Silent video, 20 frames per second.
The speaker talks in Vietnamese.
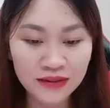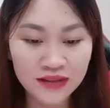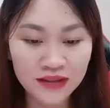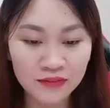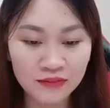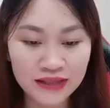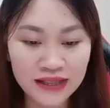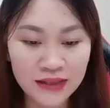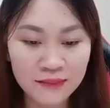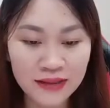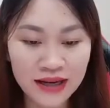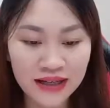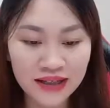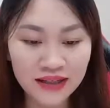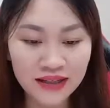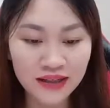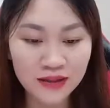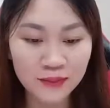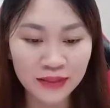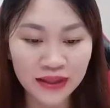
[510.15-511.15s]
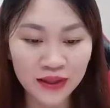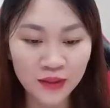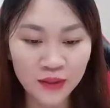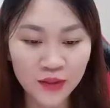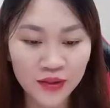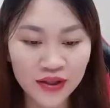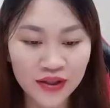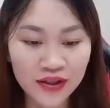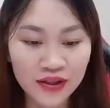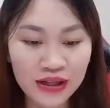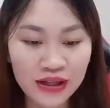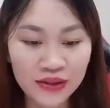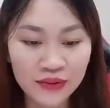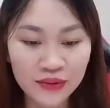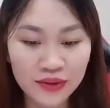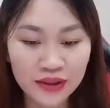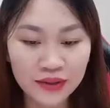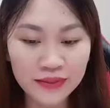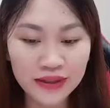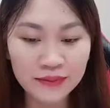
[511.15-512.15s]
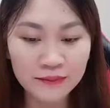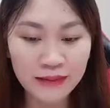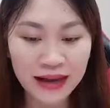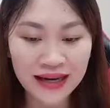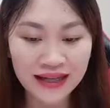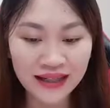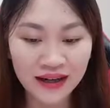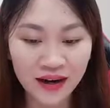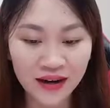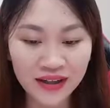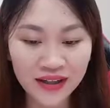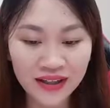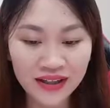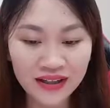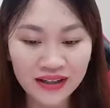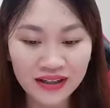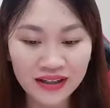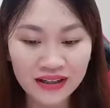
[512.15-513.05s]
ở trong tiệm ăn cơm mà thôi, Nghĩa miền màn nói.